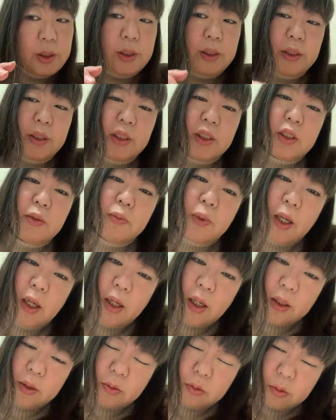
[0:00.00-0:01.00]
一
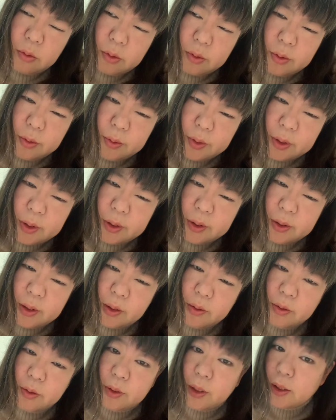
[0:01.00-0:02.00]
番あの苦しんで
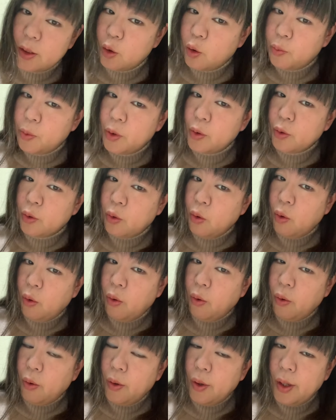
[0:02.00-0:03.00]
る人たちを見る
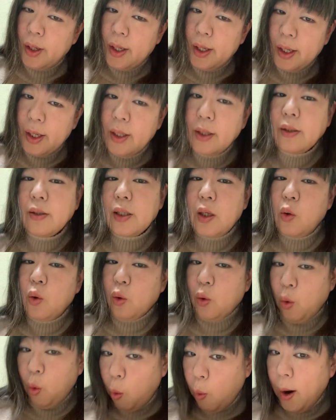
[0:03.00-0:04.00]
と変化を
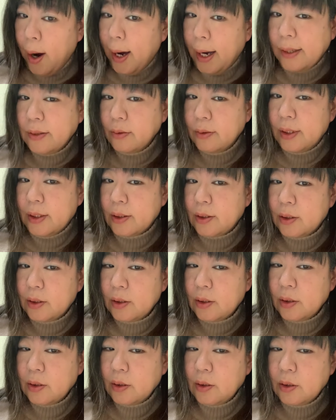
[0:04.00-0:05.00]
怖がるんです。
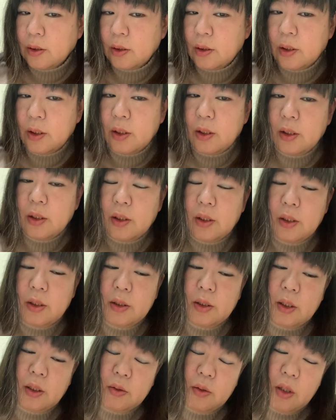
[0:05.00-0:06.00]

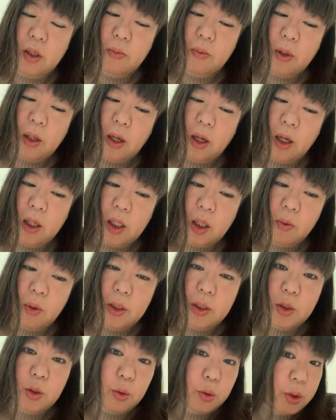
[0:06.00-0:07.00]
例えば赤は
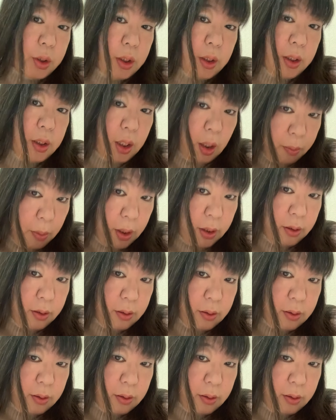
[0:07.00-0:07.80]
一色じゃなきゃダメ。